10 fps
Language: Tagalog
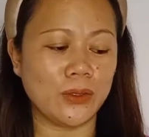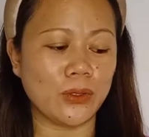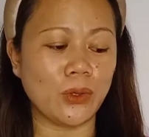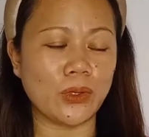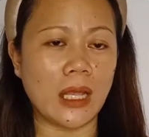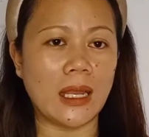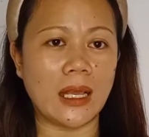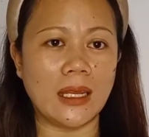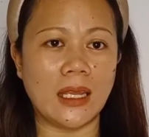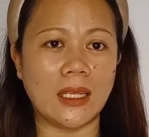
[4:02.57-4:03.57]
Totoo
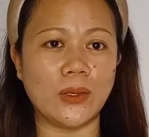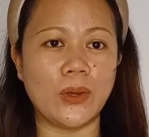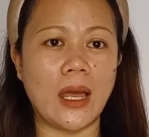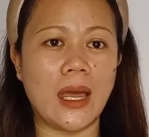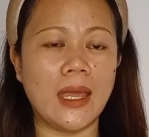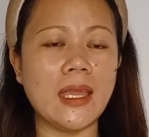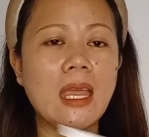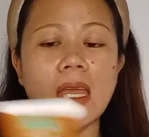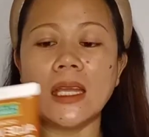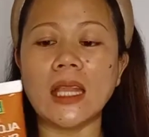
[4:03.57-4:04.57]
talaga na ito ay
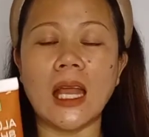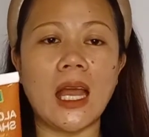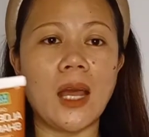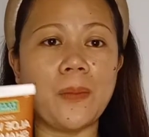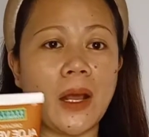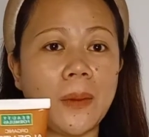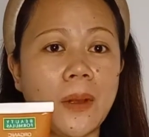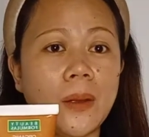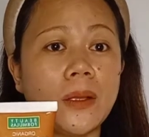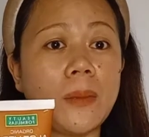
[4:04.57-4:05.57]
nakakapag
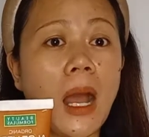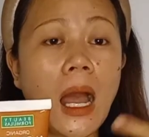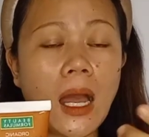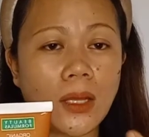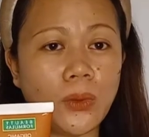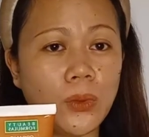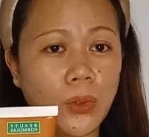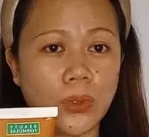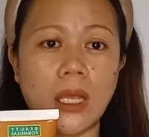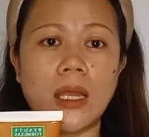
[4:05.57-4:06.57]

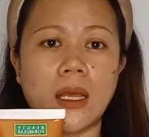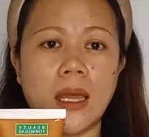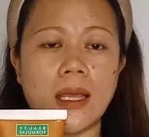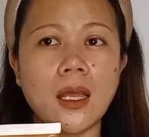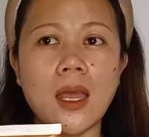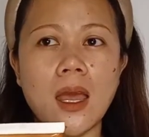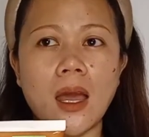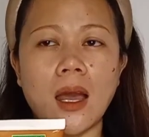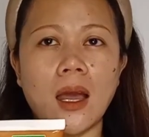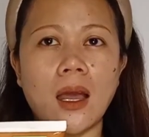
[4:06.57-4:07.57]
makakatulong talaga sa
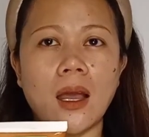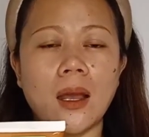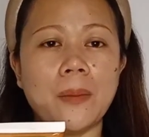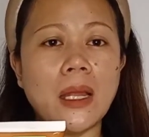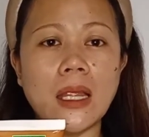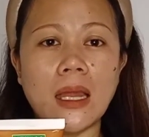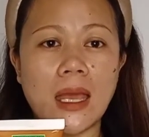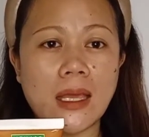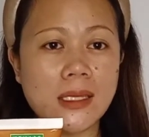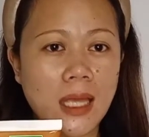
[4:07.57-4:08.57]
uh,
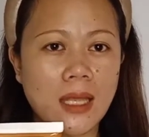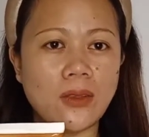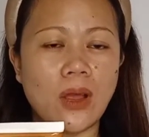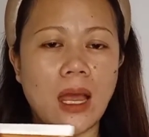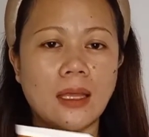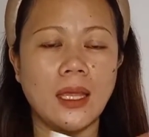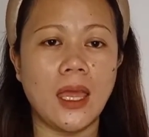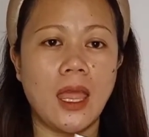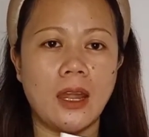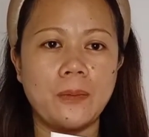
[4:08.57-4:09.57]
malilesen yung
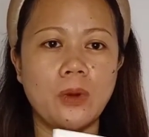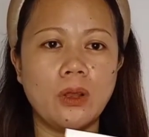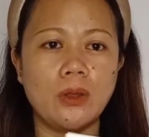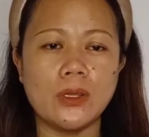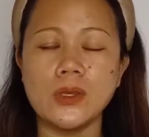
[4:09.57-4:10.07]
ating hair fall, no.